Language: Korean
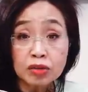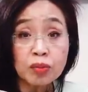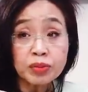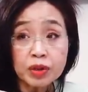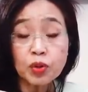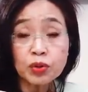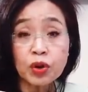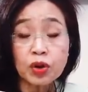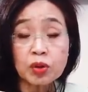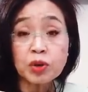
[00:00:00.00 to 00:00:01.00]
트럼프
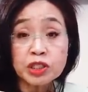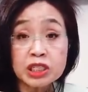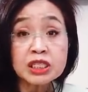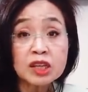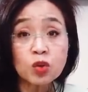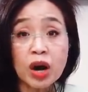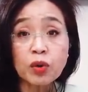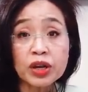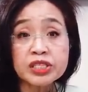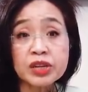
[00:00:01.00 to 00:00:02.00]
대통령을 뭐 칭찬도
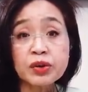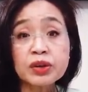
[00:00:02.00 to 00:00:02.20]
하고 했어요.